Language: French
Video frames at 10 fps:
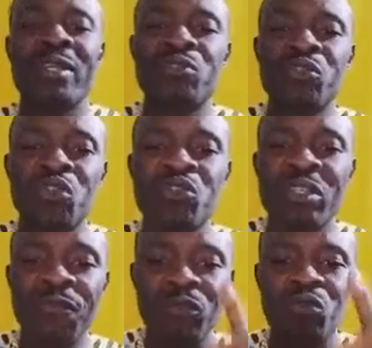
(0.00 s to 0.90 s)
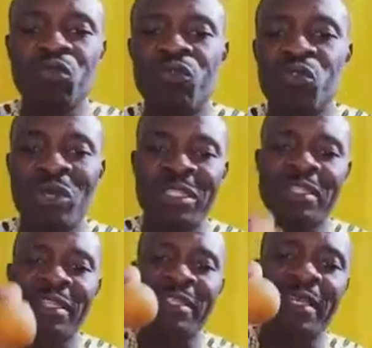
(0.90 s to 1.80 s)
dans toutes choses, ils vont toujours vous choisir,
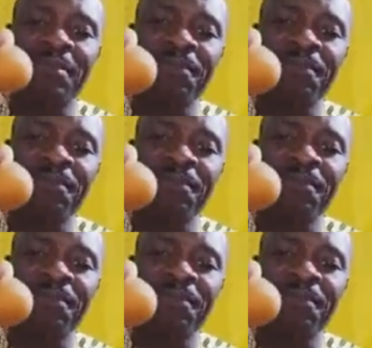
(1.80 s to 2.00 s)
c'est ça.